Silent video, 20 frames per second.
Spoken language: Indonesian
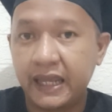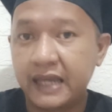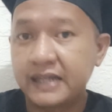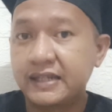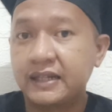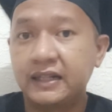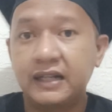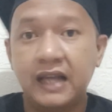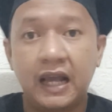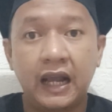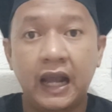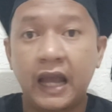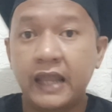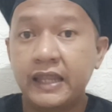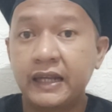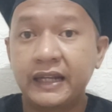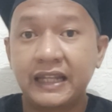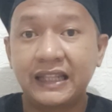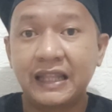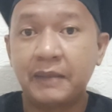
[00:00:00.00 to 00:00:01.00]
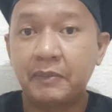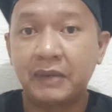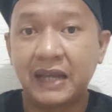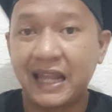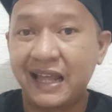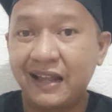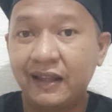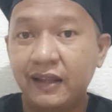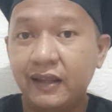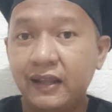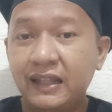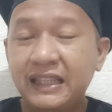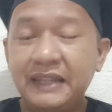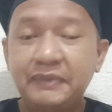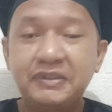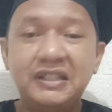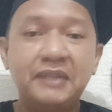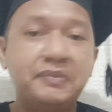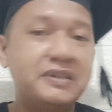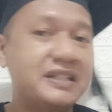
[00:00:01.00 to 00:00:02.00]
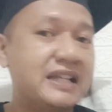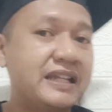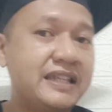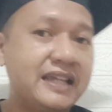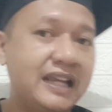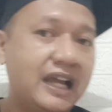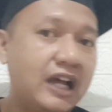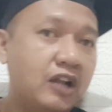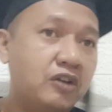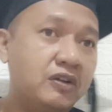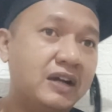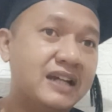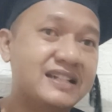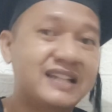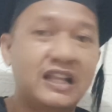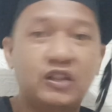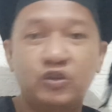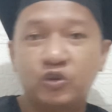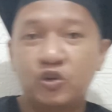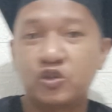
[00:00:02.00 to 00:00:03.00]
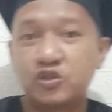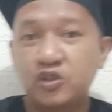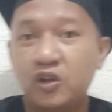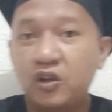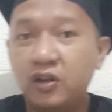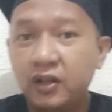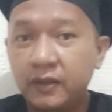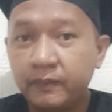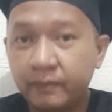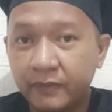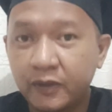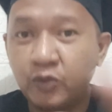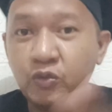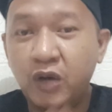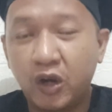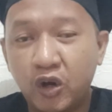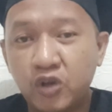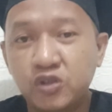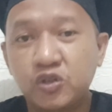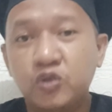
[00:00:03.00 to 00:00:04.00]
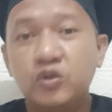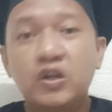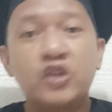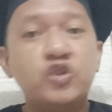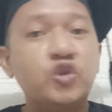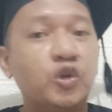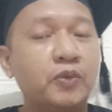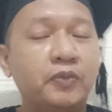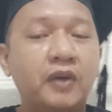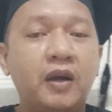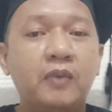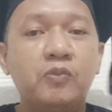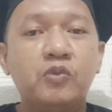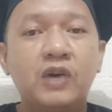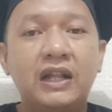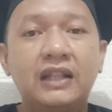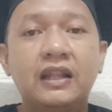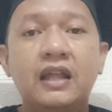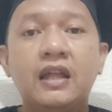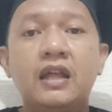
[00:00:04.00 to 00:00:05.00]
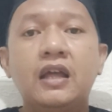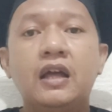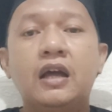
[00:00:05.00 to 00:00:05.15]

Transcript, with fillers: Ya, seenggak-enggaknya kita menang tipis-tipis saja lah. Kalau nggak 1-0, 2-0 udah cukup Pak buat